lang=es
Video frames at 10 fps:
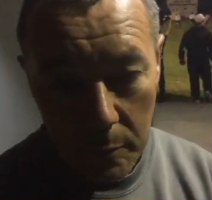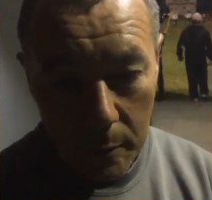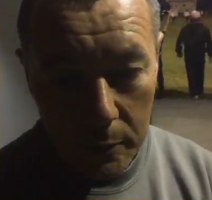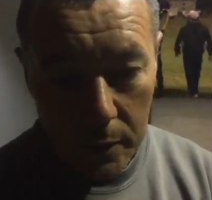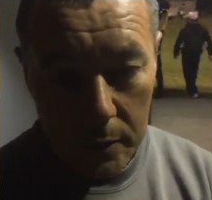
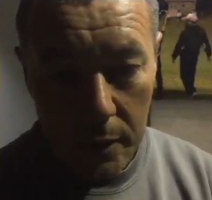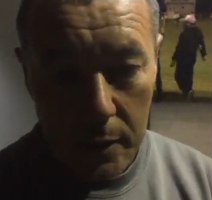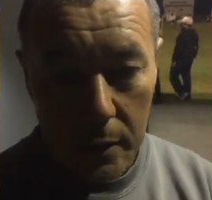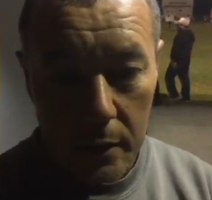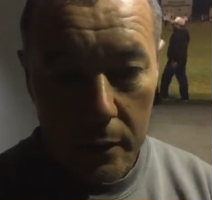vamos a tratar
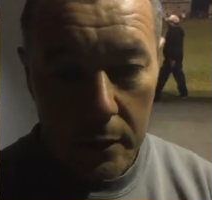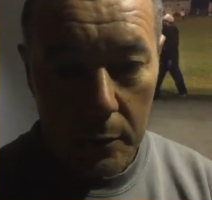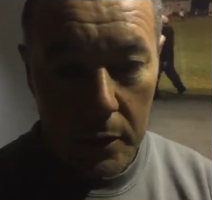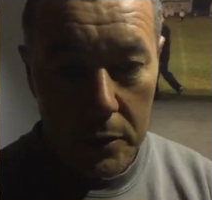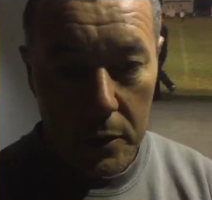de,
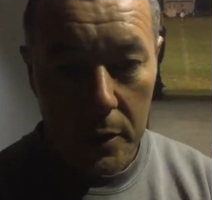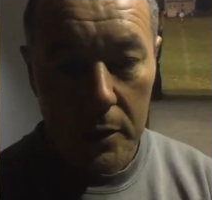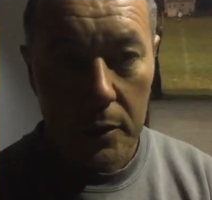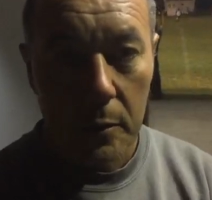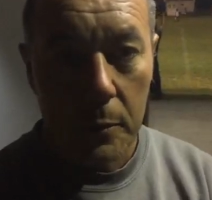ver si en
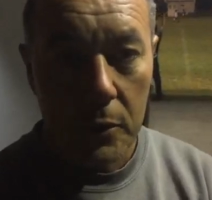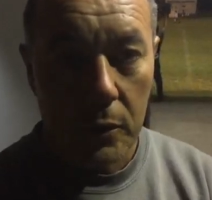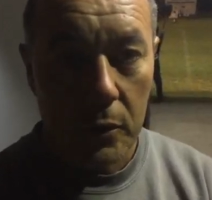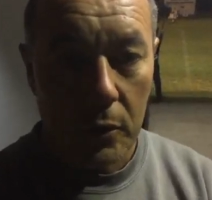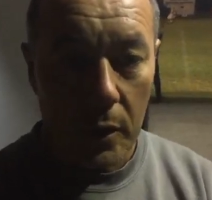este
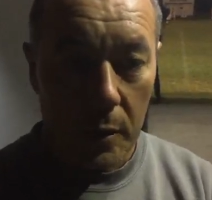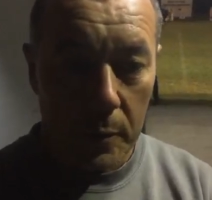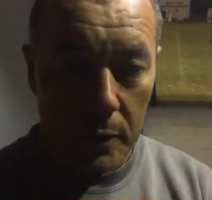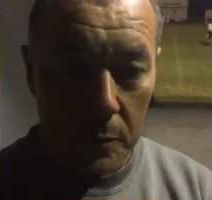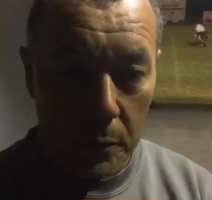tiempito que nos queda
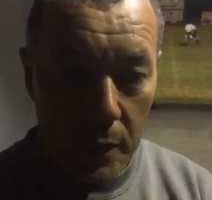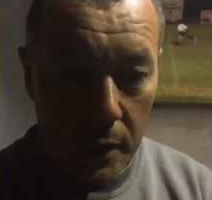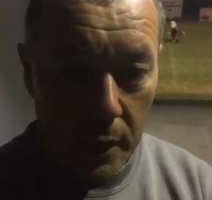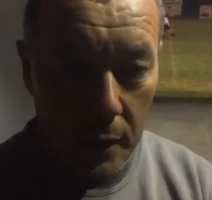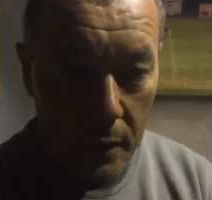de
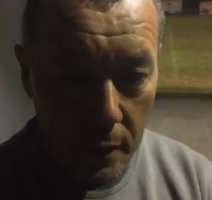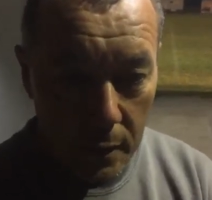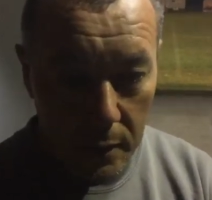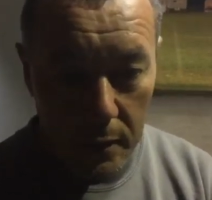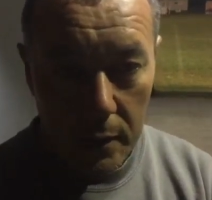pretemporada
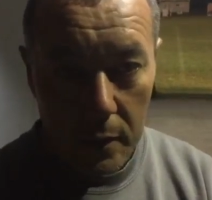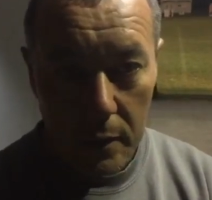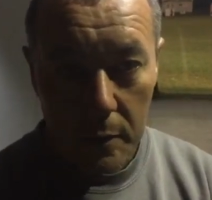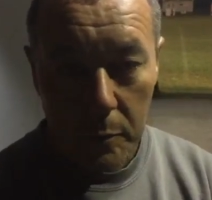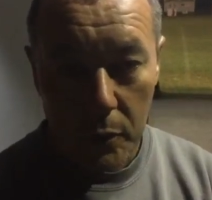
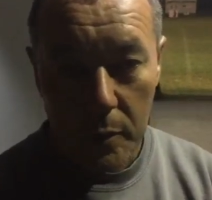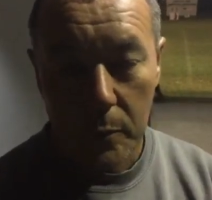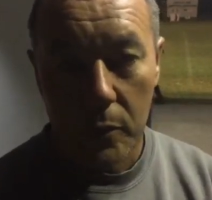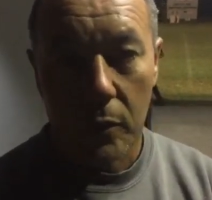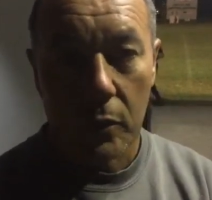eh,
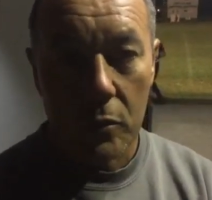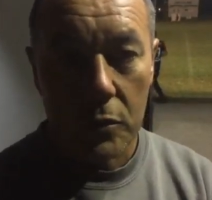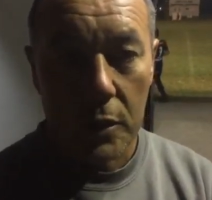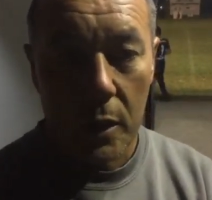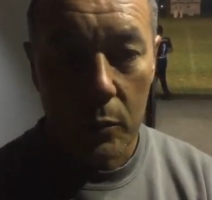podemos
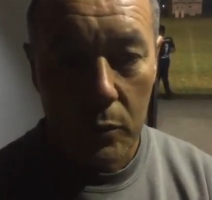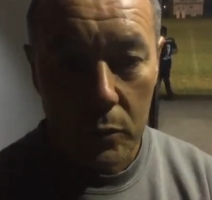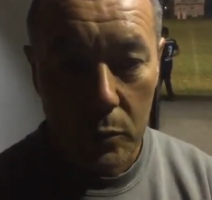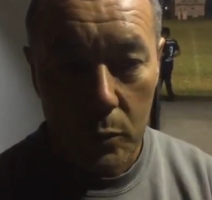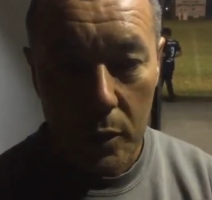conseguir algún
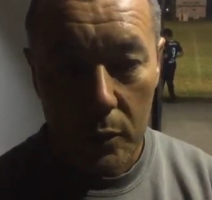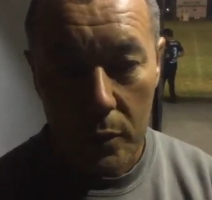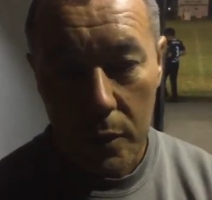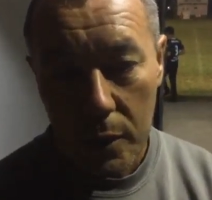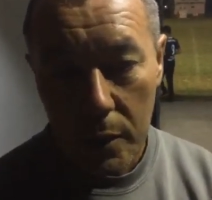otro
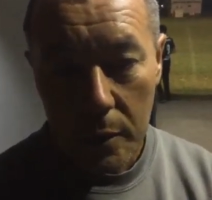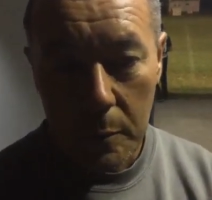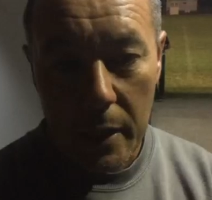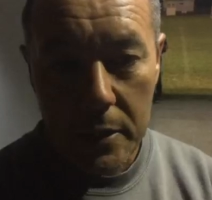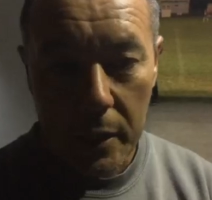jugador.
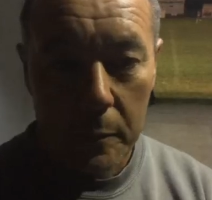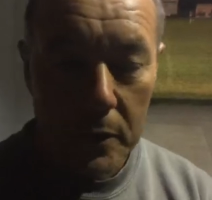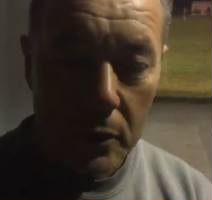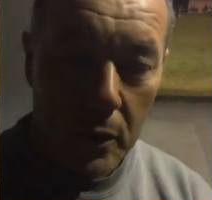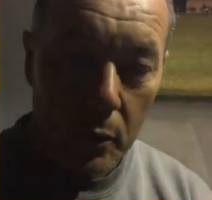Más allá que
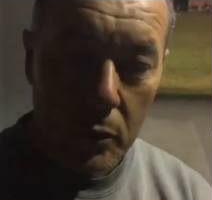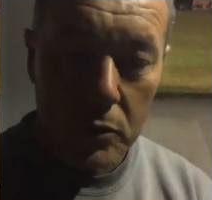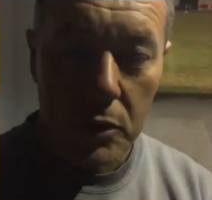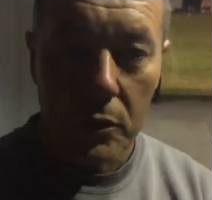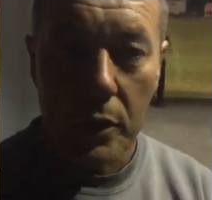pasaron
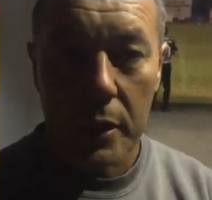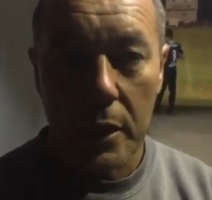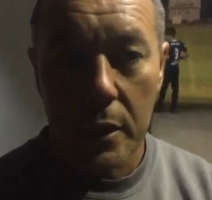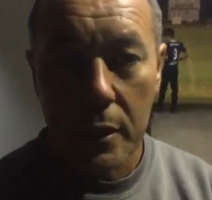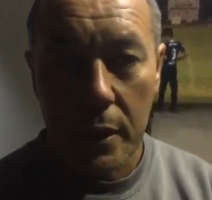algunos chicos de
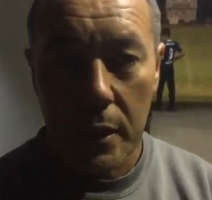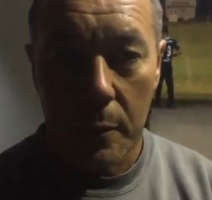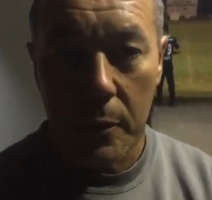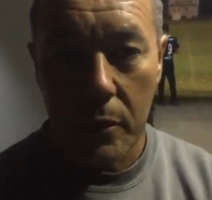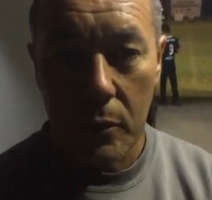quinta y
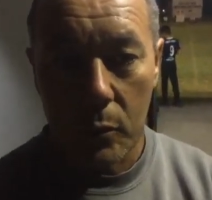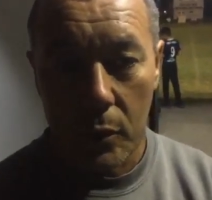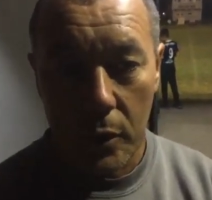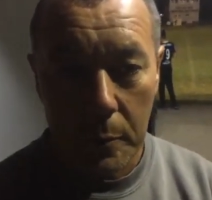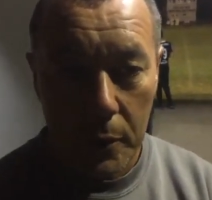han venido
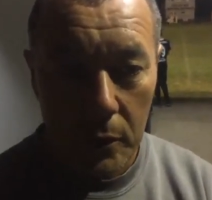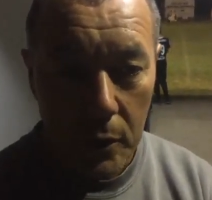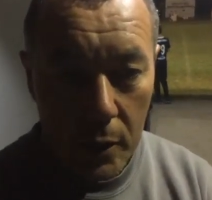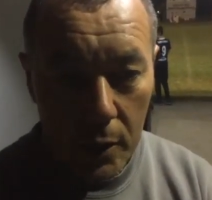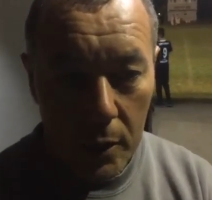jugadores,
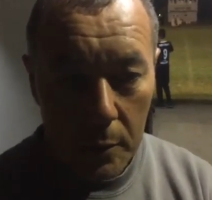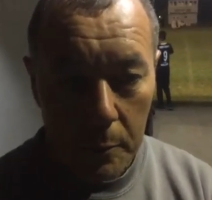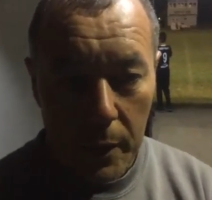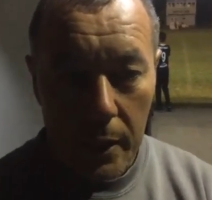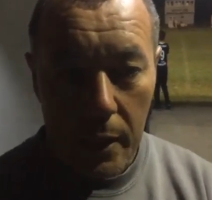pero
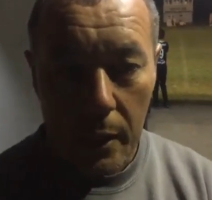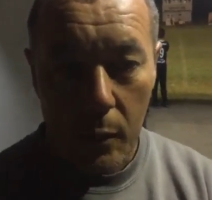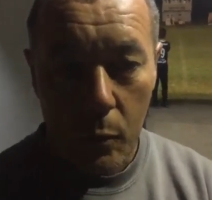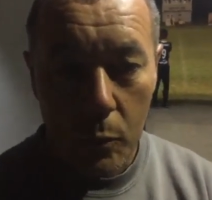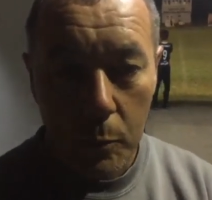
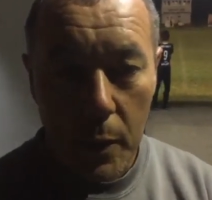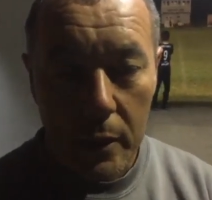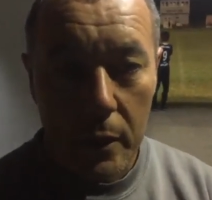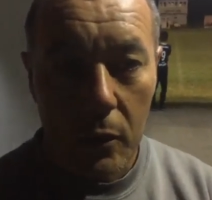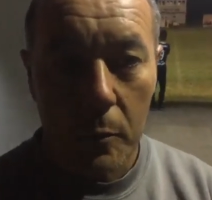para un
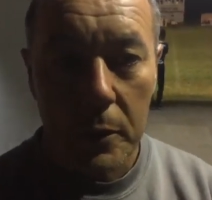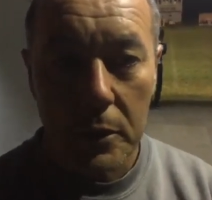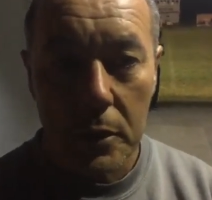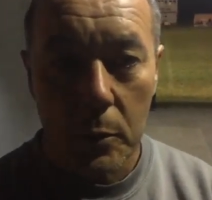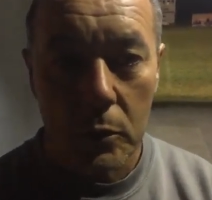plantel
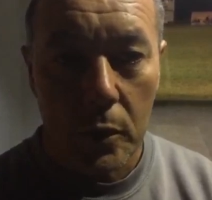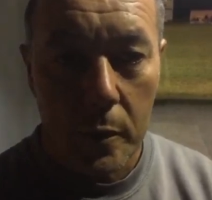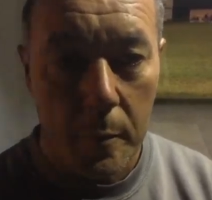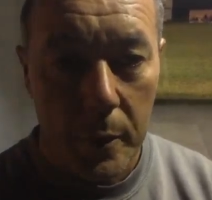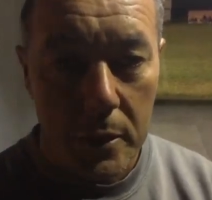competitivo
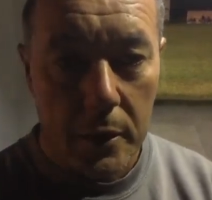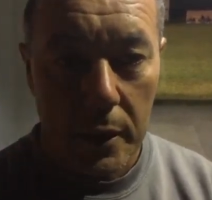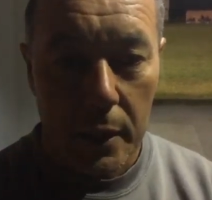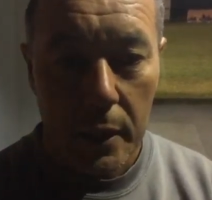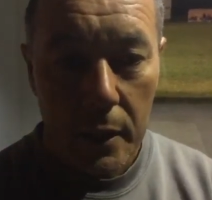todavía me parece
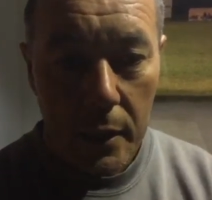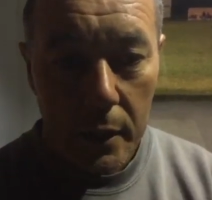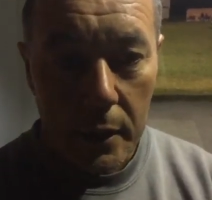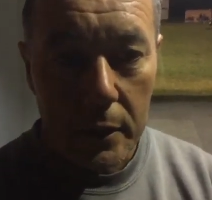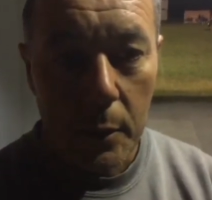que,
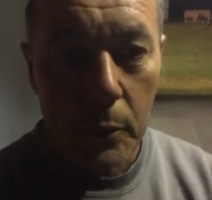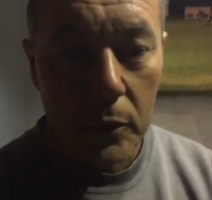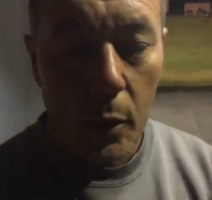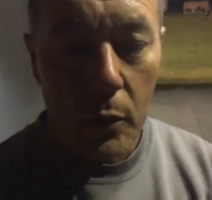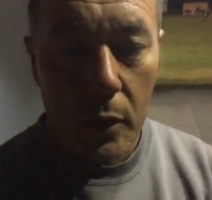que estamos
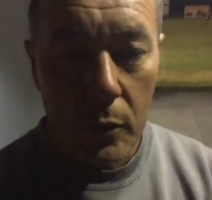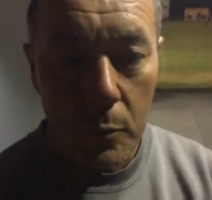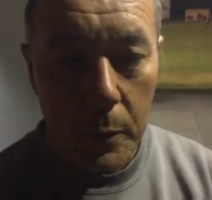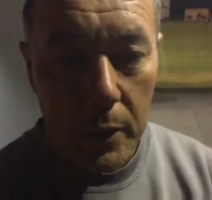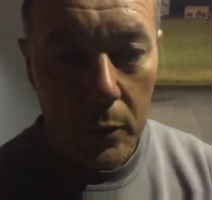en deuda con
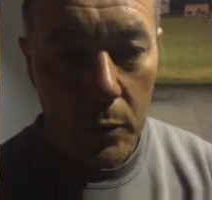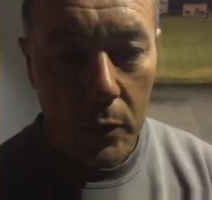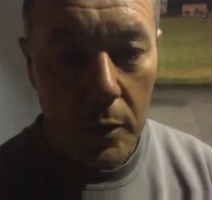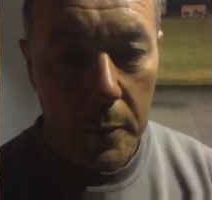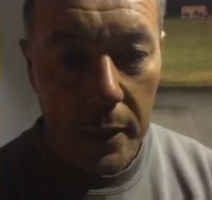un par de
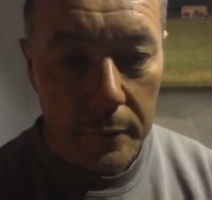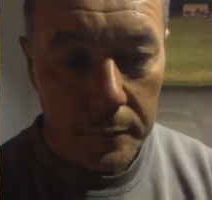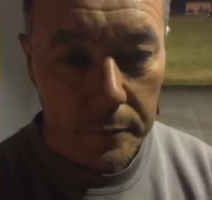jugadores más.